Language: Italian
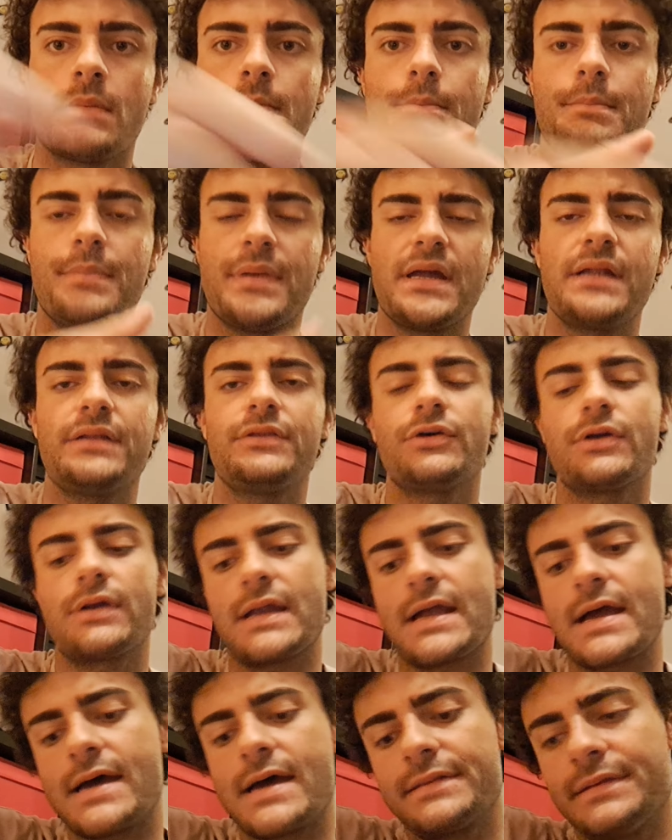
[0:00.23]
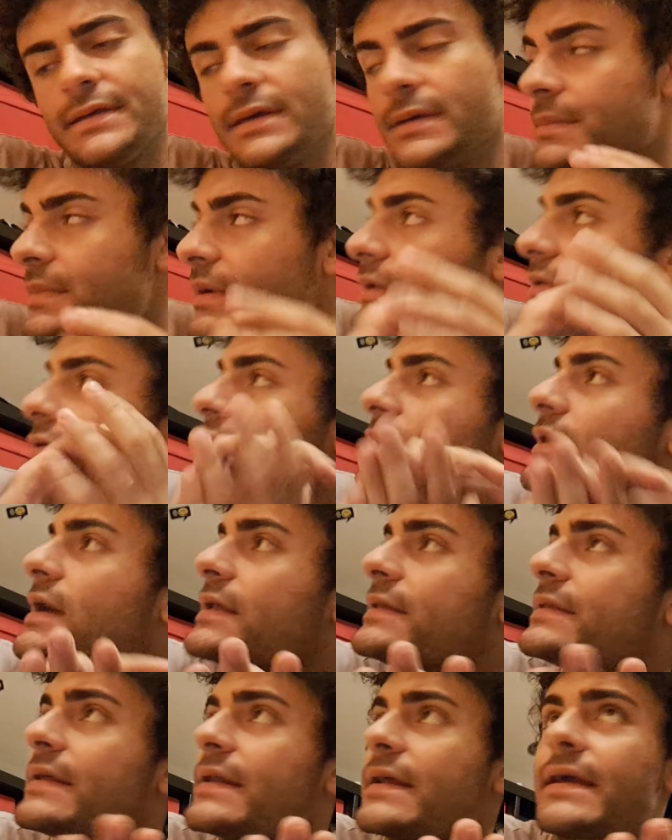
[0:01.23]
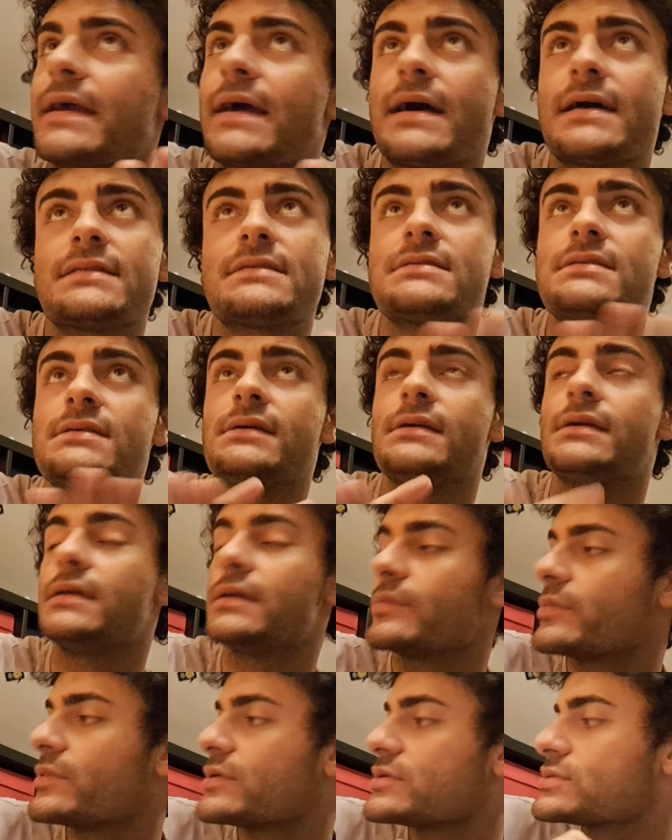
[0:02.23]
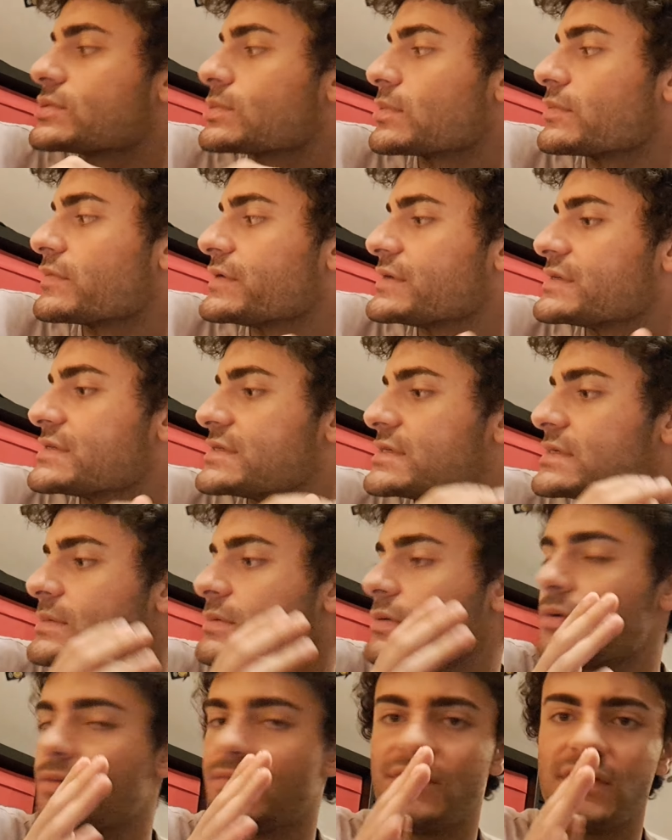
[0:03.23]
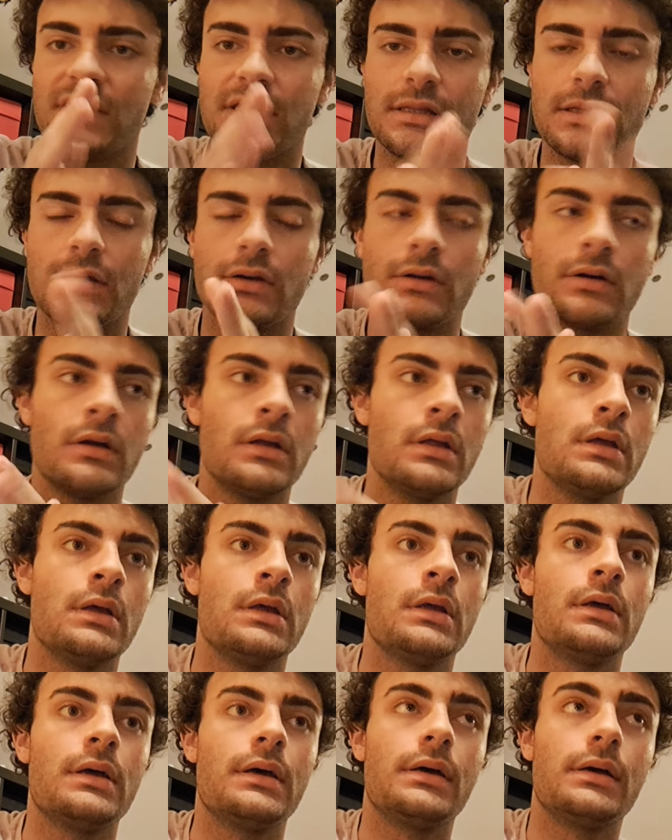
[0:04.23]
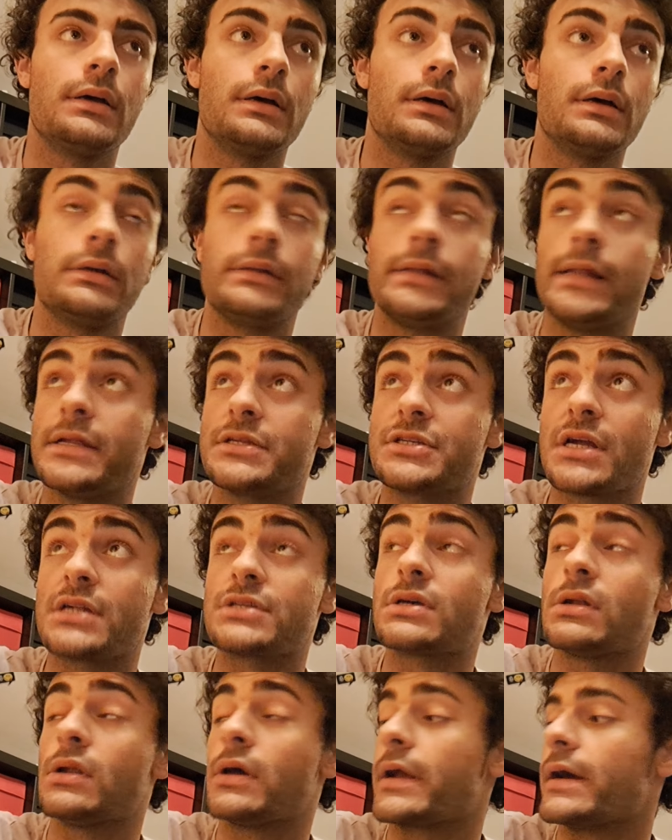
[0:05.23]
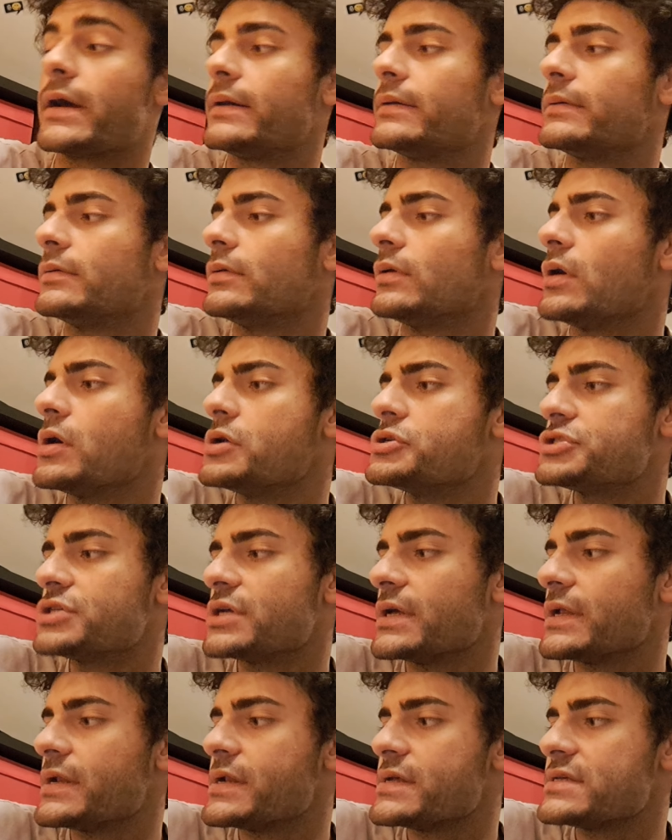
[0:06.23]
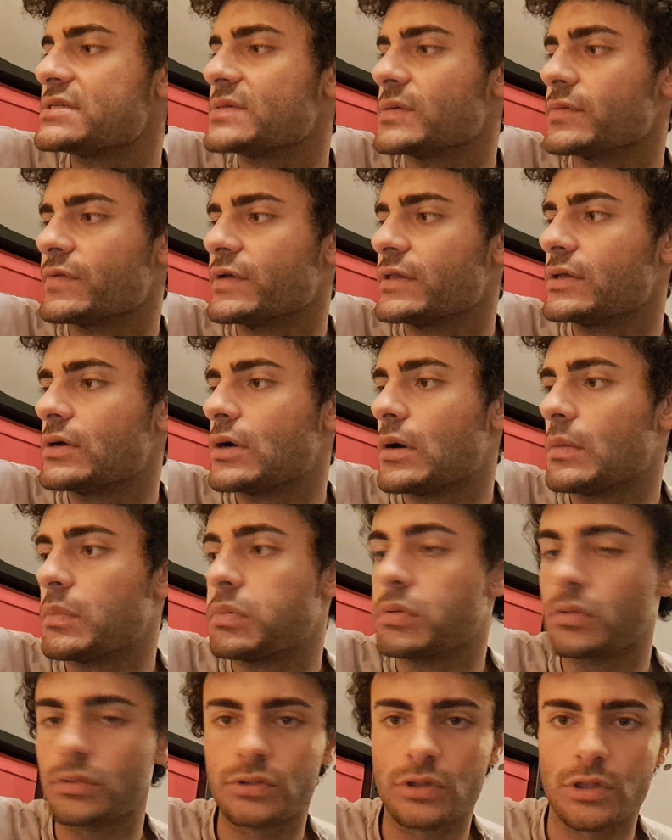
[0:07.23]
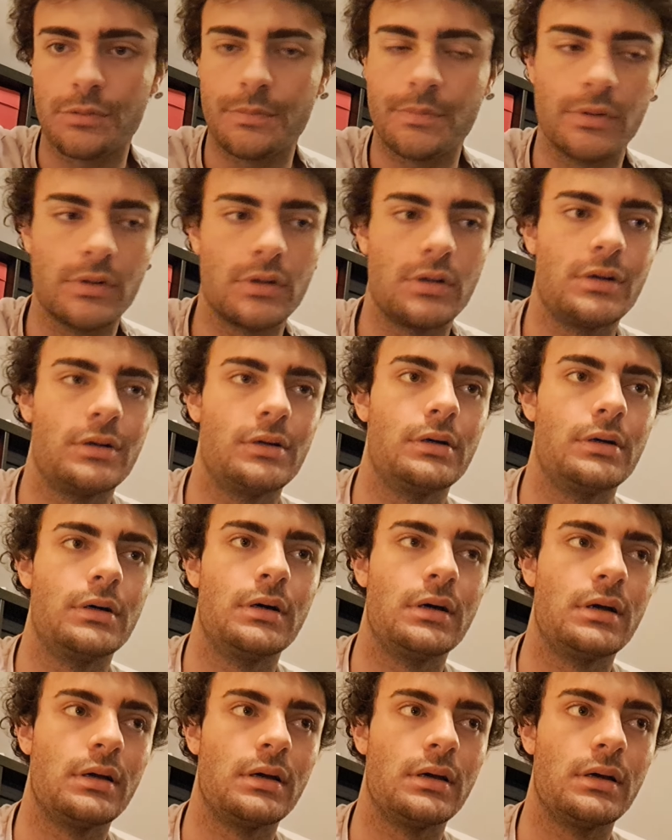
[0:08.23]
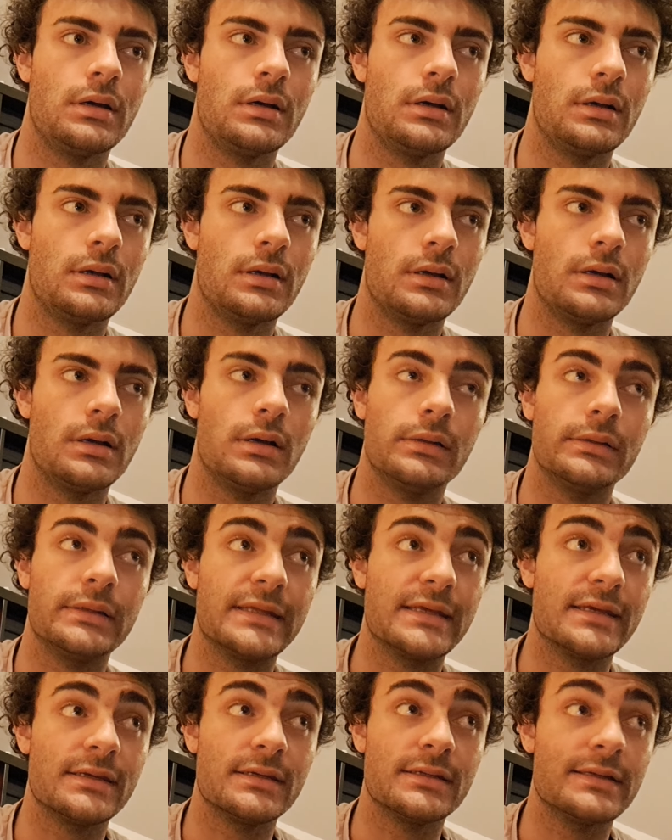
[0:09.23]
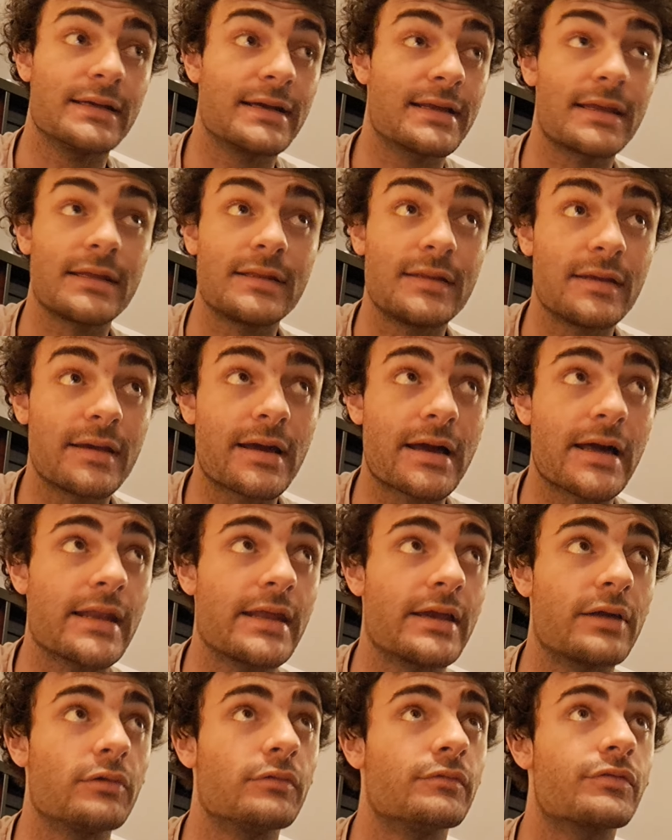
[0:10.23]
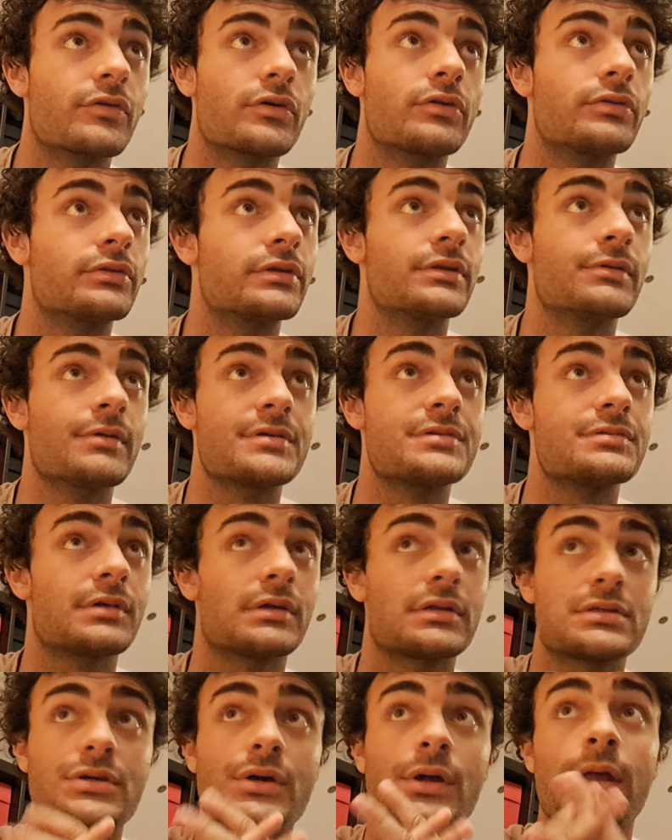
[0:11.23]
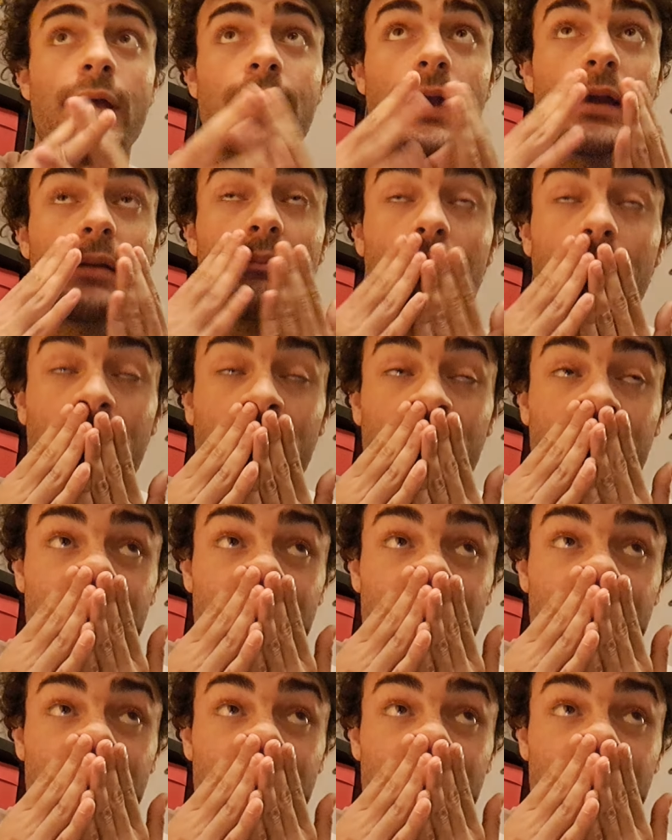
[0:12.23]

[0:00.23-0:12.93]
Bentornati, bentornati ragazzi in questo nuovissimo video eh, dell'eccesso. Allora, eh, oggi è l'ennesimo video purtroppo eh, di, di, critica nei confronti di una situazione che